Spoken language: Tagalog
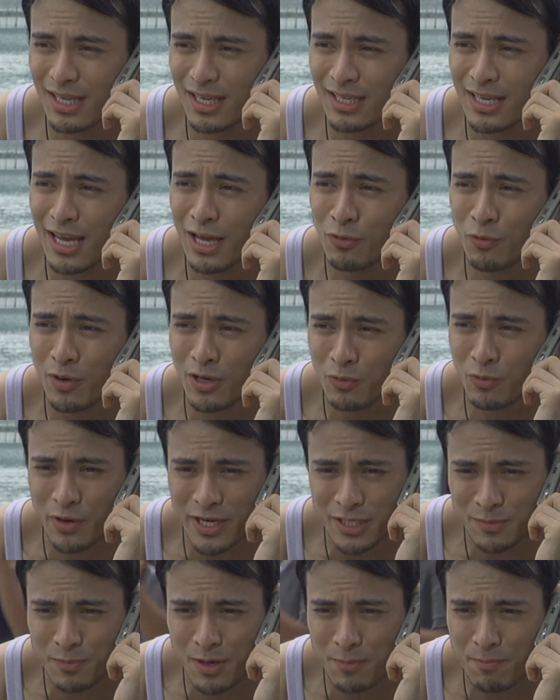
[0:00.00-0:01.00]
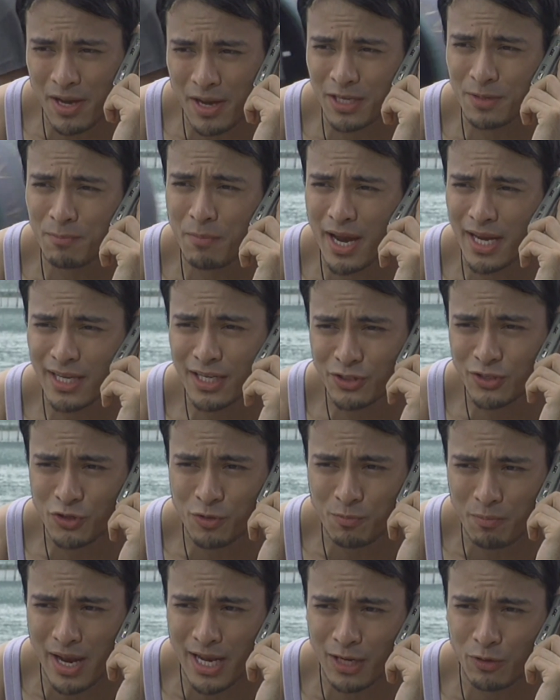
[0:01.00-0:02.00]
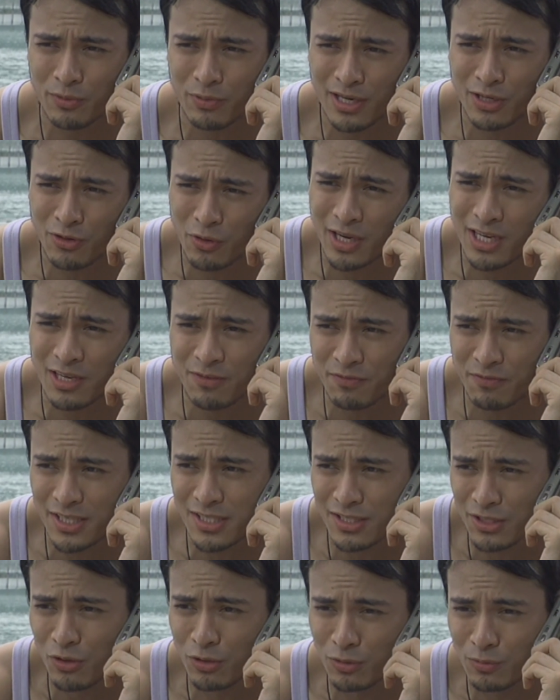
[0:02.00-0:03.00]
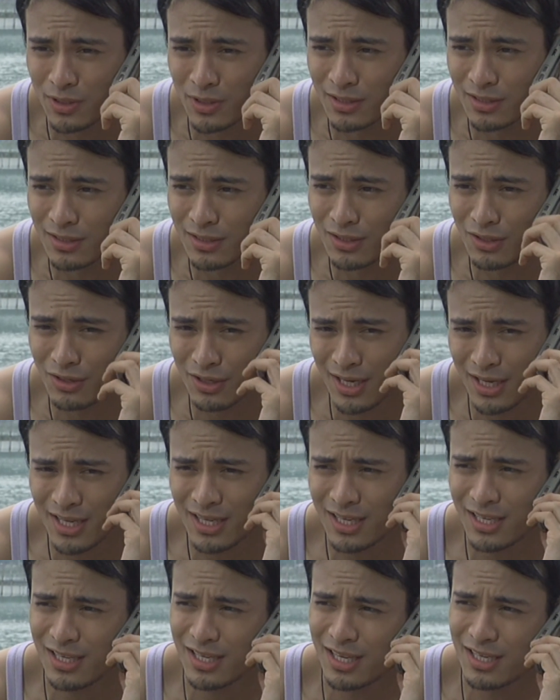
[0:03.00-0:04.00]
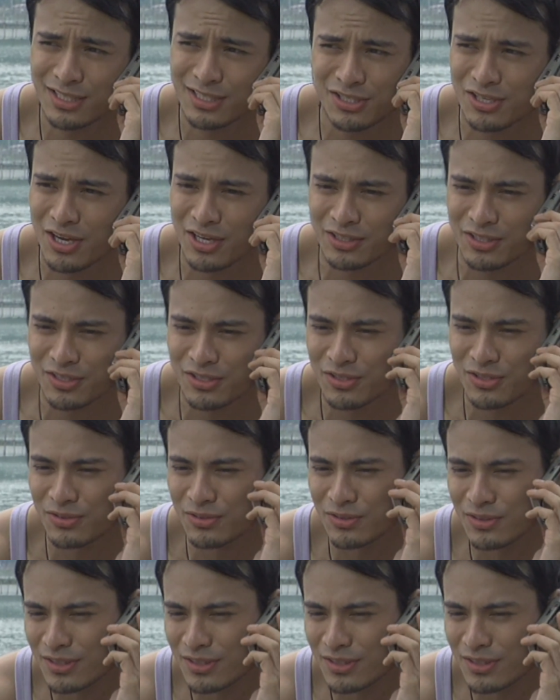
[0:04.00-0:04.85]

And I don't want to waste my money buying a new bike when I know I can fix the old one, okay? I'll just talk to you soon.